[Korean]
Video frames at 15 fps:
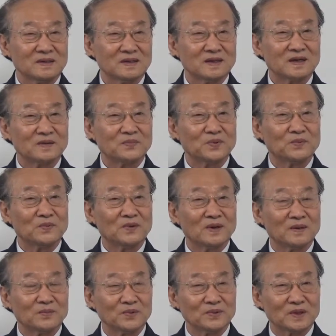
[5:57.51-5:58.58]
네가 부모가
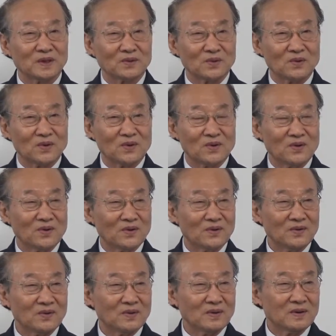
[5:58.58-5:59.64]
안 본다고
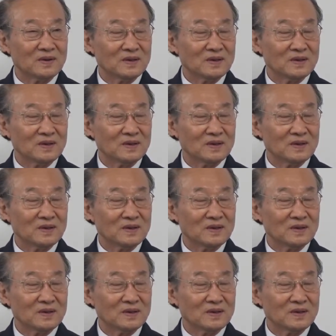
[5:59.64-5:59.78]
어?